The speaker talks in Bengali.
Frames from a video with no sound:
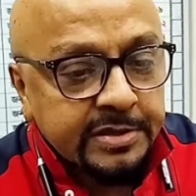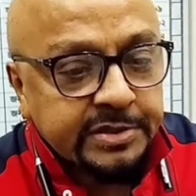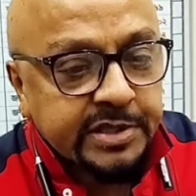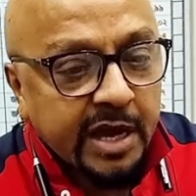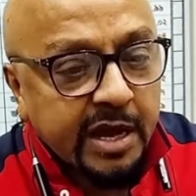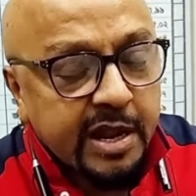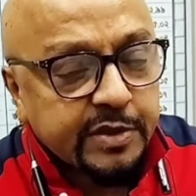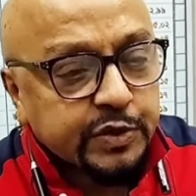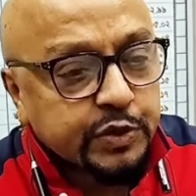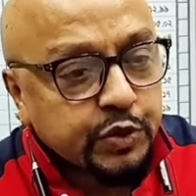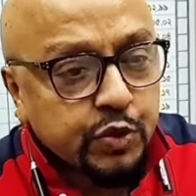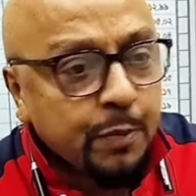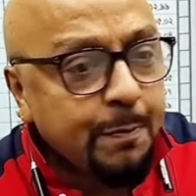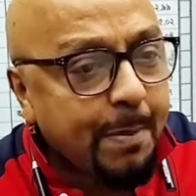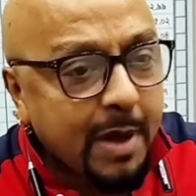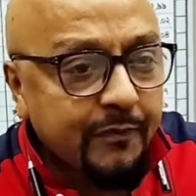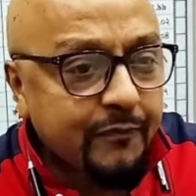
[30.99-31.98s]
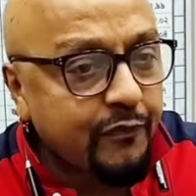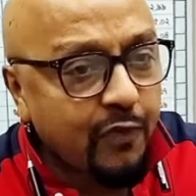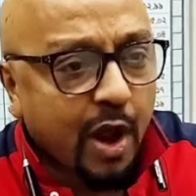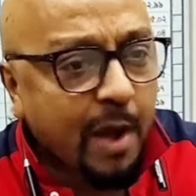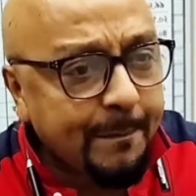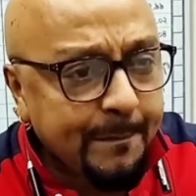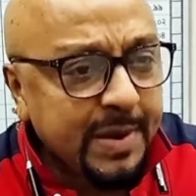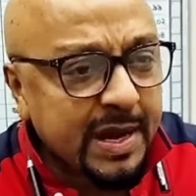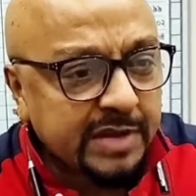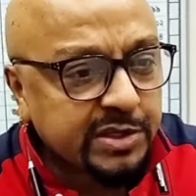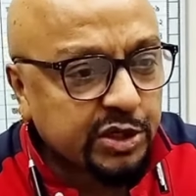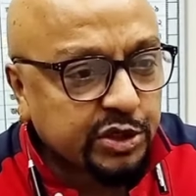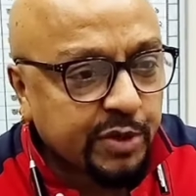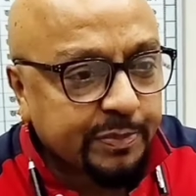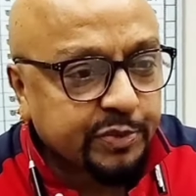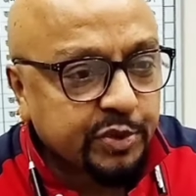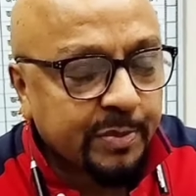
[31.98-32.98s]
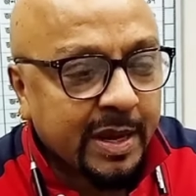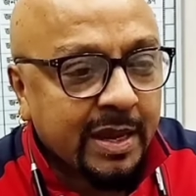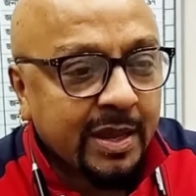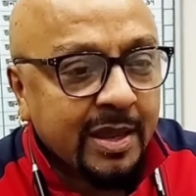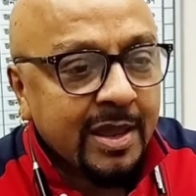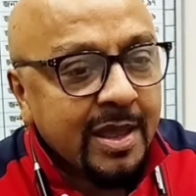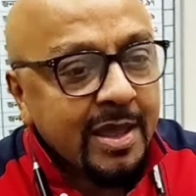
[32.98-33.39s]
যারা সুপার ফ্লপ মেরেছে সবসময়